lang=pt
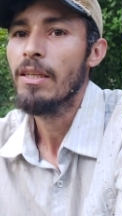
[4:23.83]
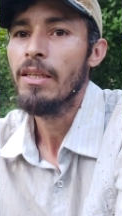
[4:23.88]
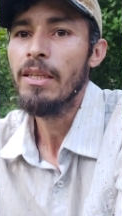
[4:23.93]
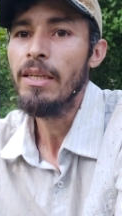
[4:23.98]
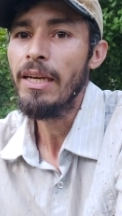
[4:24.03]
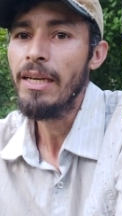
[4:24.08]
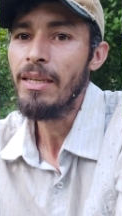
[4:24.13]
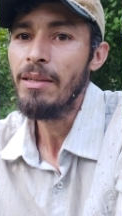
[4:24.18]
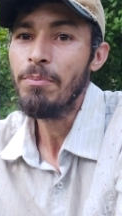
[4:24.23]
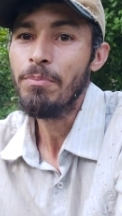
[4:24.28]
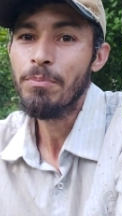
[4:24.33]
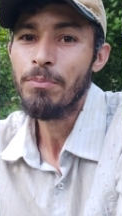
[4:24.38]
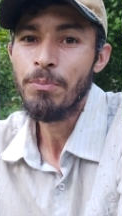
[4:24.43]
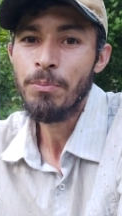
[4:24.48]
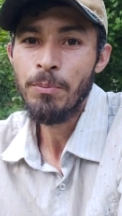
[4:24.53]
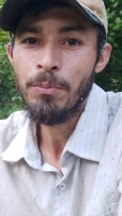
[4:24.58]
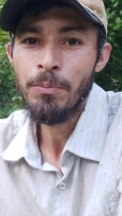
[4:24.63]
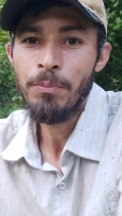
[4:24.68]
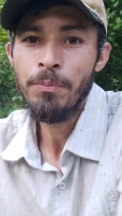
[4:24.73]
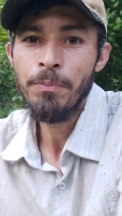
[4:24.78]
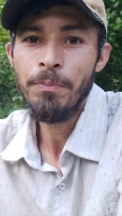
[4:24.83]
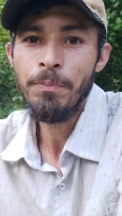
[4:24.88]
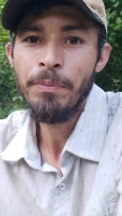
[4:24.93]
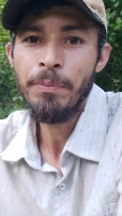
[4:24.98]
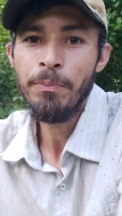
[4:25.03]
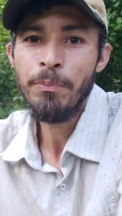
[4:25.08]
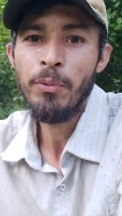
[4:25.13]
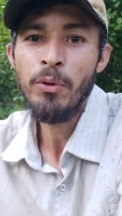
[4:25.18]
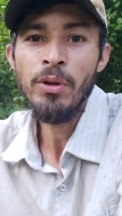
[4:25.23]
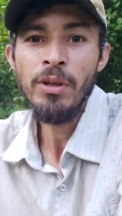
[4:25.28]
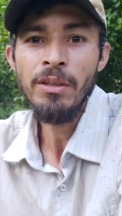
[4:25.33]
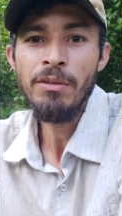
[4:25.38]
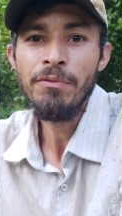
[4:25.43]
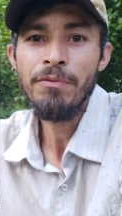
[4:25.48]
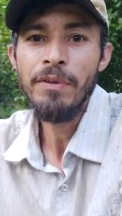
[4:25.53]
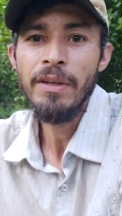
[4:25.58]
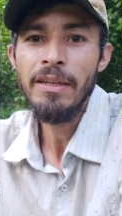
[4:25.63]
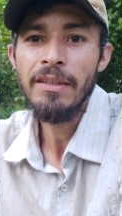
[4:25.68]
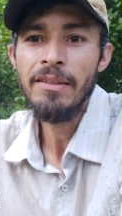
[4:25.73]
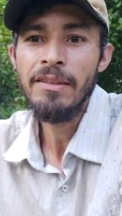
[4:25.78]
E aí, por
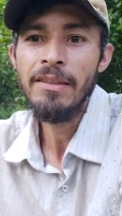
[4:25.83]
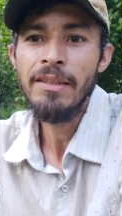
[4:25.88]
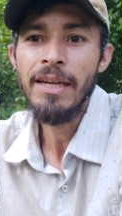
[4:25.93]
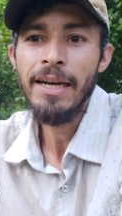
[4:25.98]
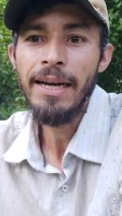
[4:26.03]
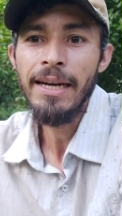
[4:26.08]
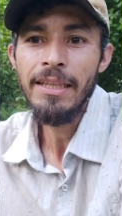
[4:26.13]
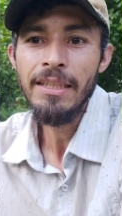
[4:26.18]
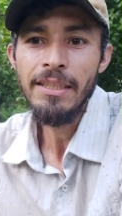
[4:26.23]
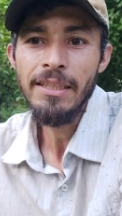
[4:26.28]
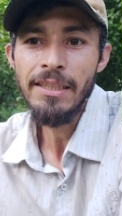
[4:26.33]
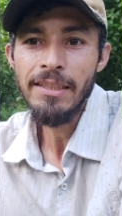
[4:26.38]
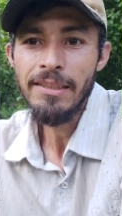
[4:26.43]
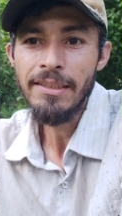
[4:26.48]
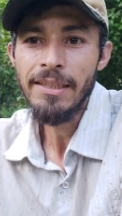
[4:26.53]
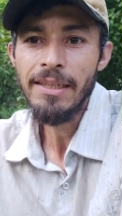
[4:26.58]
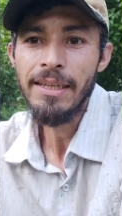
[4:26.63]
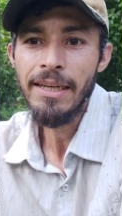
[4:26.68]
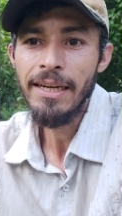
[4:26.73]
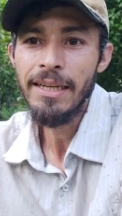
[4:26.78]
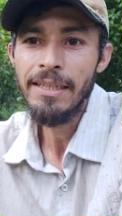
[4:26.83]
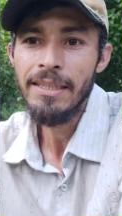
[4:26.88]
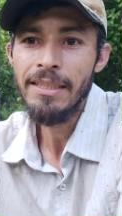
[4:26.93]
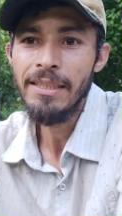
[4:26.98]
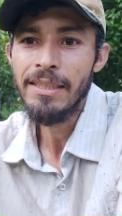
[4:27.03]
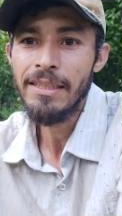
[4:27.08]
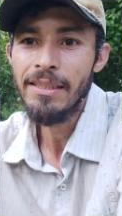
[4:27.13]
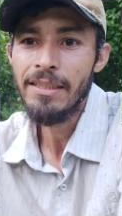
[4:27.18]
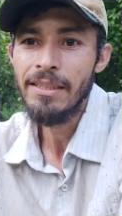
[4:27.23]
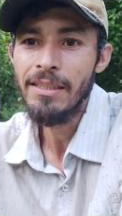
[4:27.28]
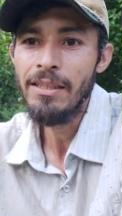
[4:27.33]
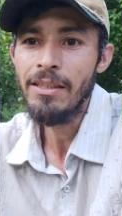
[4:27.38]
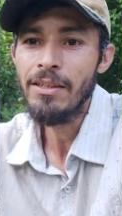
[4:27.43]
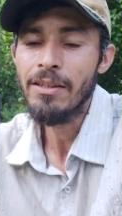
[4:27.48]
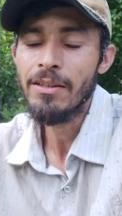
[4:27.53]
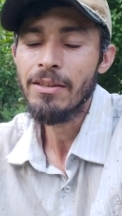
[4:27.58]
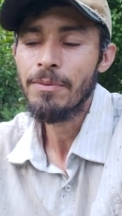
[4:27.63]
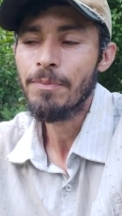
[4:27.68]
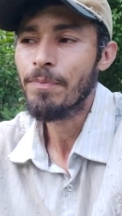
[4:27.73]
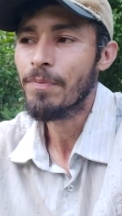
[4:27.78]
infelicidade, essa galinha aqui,
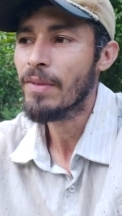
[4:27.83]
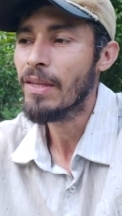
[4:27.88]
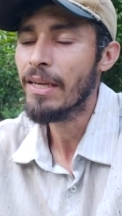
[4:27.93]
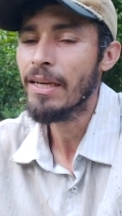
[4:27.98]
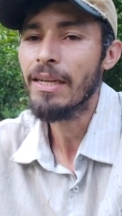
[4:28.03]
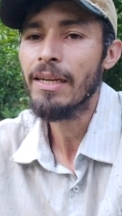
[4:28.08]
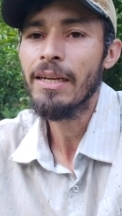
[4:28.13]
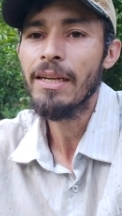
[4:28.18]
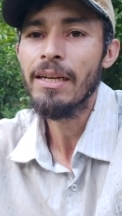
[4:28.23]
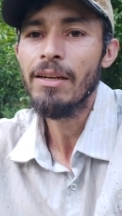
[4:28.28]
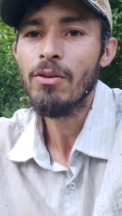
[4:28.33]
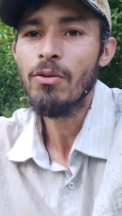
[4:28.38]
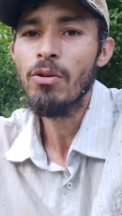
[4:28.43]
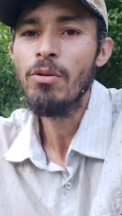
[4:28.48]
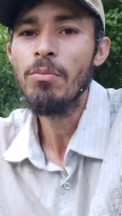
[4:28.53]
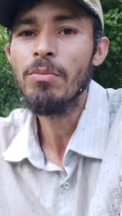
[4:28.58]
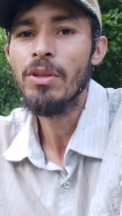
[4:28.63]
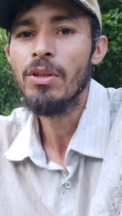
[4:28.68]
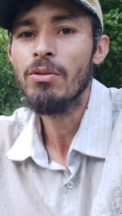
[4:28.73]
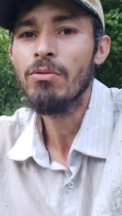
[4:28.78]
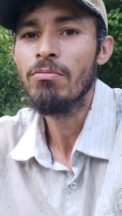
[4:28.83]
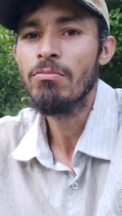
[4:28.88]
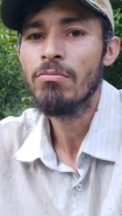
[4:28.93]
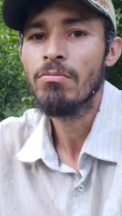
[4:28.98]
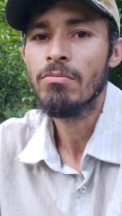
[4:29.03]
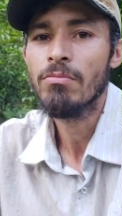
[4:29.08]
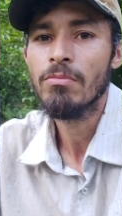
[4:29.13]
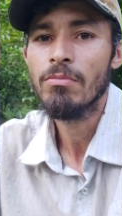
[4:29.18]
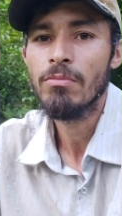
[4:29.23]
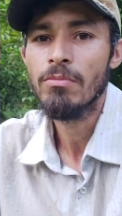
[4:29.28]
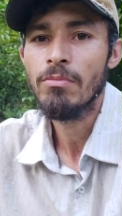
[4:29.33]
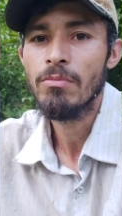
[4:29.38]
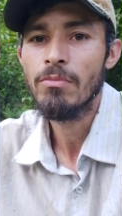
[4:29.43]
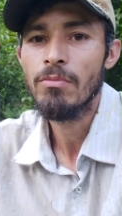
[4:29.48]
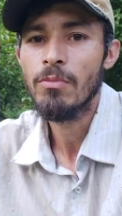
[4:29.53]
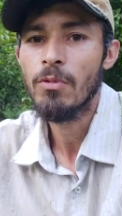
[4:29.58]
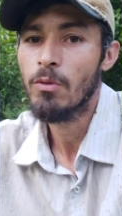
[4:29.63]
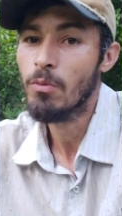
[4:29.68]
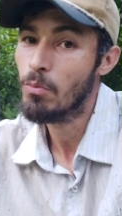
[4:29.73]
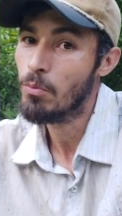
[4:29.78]
ó, ela comeu,
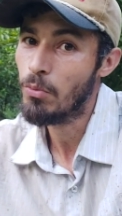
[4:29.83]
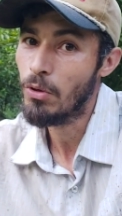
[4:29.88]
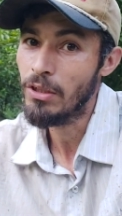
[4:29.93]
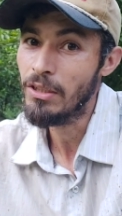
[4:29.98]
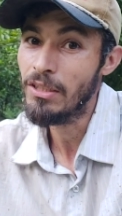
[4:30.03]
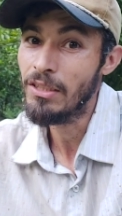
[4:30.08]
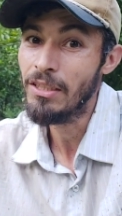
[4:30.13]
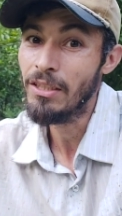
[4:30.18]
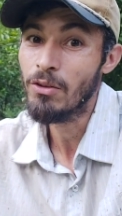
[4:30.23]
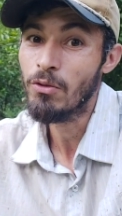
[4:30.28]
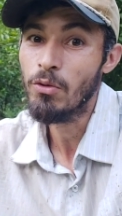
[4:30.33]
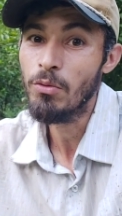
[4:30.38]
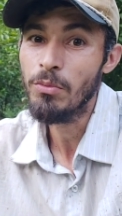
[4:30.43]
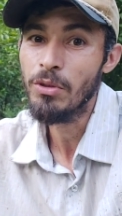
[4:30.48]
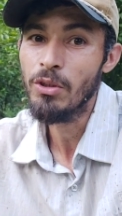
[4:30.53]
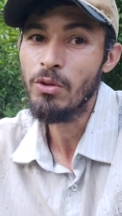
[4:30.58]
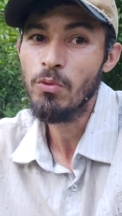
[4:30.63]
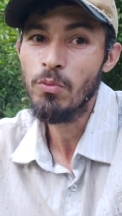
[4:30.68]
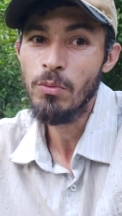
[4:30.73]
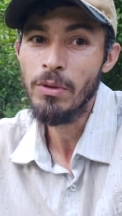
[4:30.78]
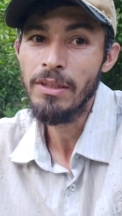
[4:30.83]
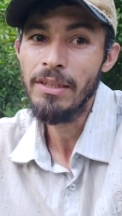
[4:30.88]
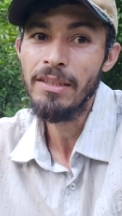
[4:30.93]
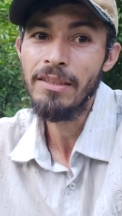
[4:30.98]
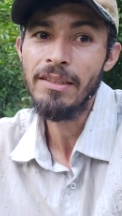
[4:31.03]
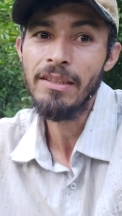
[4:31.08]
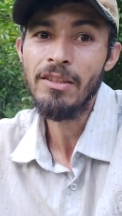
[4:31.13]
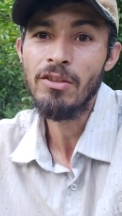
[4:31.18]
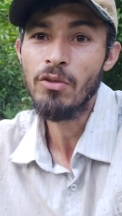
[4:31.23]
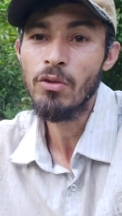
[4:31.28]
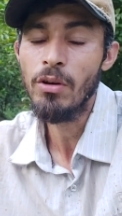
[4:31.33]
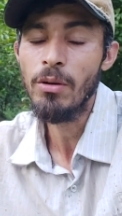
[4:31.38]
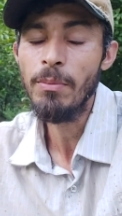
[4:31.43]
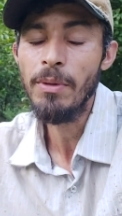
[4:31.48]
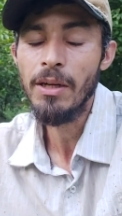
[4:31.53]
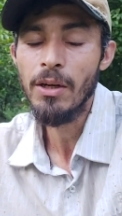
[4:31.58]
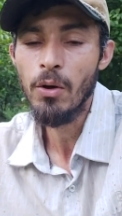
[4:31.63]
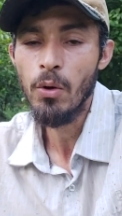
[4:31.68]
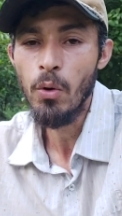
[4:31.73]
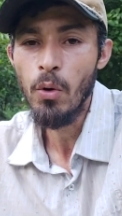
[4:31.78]
pode ter comido uma dessas
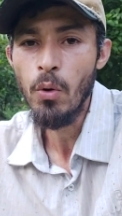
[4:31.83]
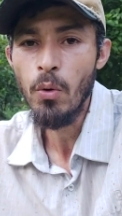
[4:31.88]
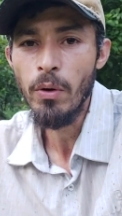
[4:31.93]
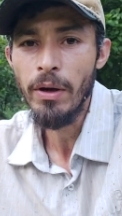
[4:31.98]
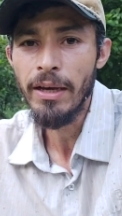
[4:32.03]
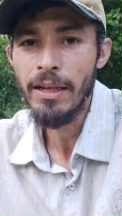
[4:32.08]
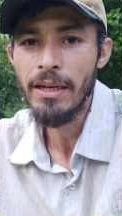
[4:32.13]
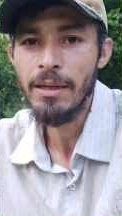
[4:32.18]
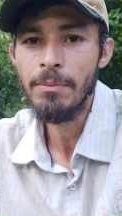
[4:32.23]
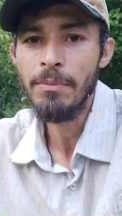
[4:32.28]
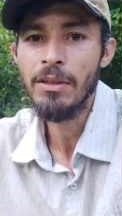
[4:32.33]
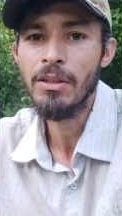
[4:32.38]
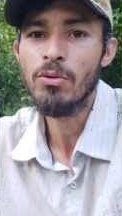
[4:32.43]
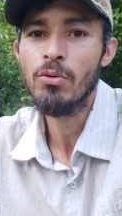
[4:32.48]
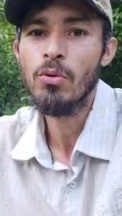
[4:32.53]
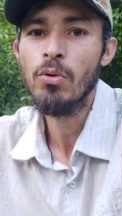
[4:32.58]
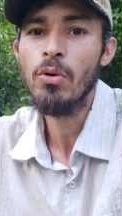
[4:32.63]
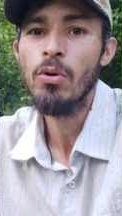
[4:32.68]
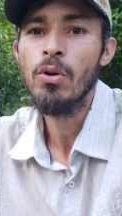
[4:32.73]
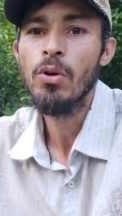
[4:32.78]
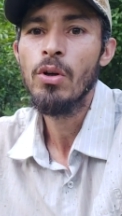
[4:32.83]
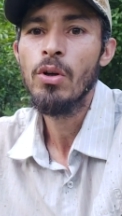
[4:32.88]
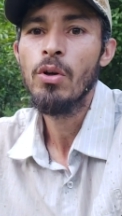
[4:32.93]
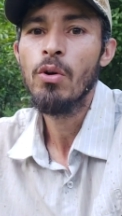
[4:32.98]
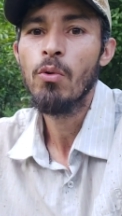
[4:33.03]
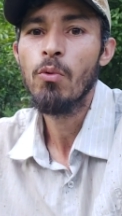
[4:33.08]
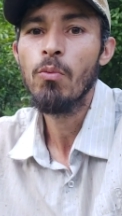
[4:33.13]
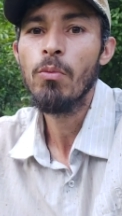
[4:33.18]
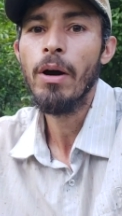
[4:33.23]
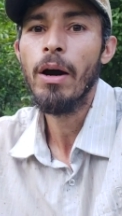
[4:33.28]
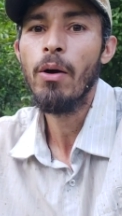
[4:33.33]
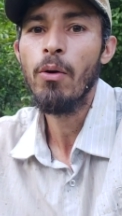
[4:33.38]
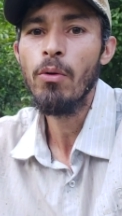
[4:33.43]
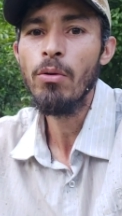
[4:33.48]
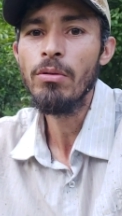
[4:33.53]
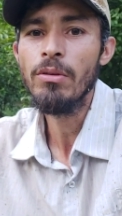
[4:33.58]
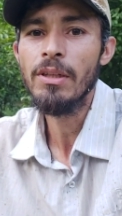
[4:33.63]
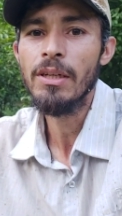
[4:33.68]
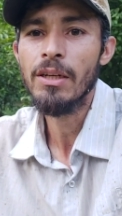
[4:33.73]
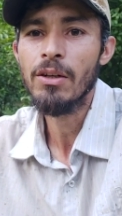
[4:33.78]
cobras, ou ela matou uma
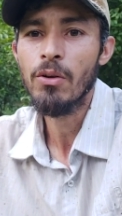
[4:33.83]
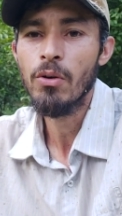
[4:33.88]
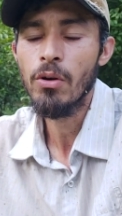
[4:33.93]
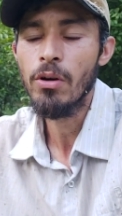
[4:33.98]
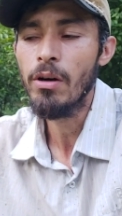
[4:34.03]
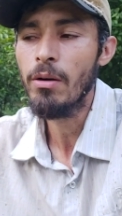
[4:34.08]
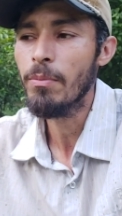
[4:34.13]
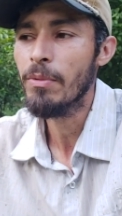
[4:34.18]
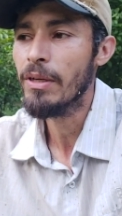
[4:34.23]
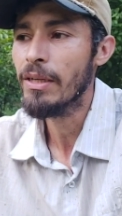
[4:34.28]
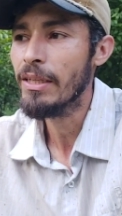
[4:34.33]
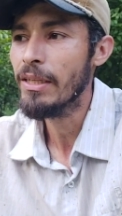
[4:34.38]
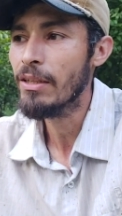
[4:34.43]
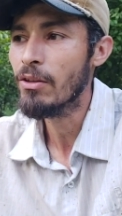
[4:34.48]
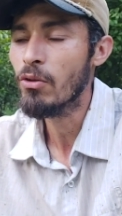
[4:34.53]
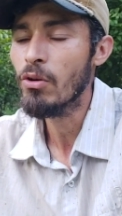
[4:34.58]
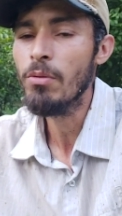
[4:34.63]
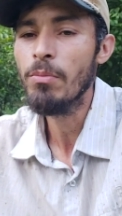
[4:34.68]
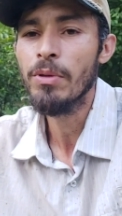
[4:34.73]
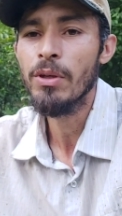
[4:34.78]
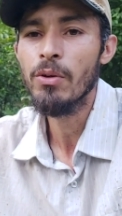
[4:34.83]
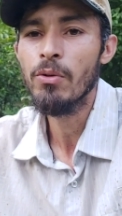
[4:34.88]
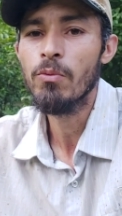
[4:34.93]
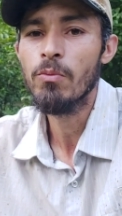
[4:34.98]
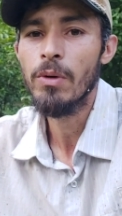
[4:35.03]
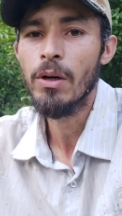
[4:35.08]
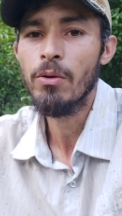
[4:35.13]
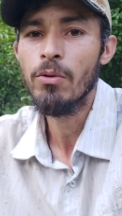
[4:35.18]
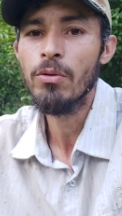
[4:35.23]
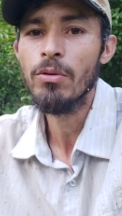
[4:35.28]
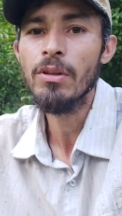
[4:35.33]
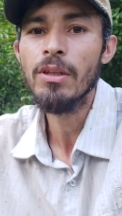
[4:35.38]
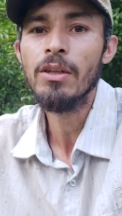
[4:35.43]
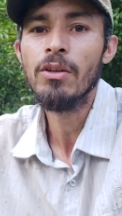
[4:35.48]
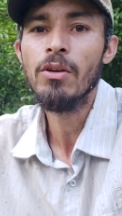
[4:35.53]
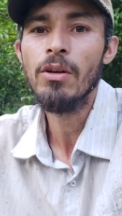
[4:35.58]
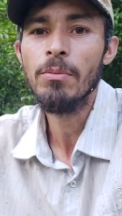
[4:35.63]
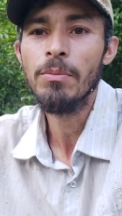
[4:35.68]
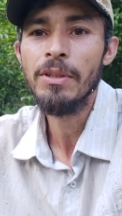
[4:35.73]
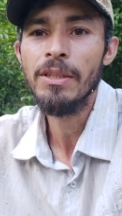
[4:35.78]
outra cobra e comeu uma outra
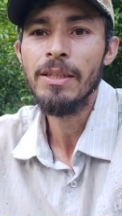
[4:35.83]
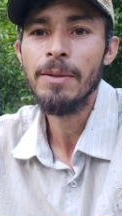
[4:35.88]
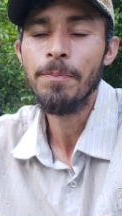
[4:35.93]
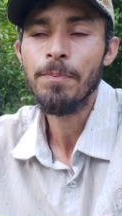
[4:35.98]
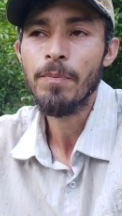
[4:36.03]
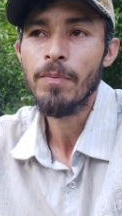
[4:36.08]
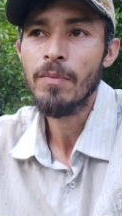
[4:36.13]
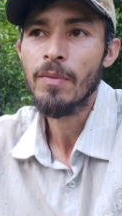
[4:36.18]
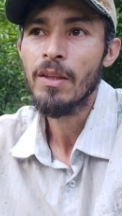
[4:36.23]
cobrinha.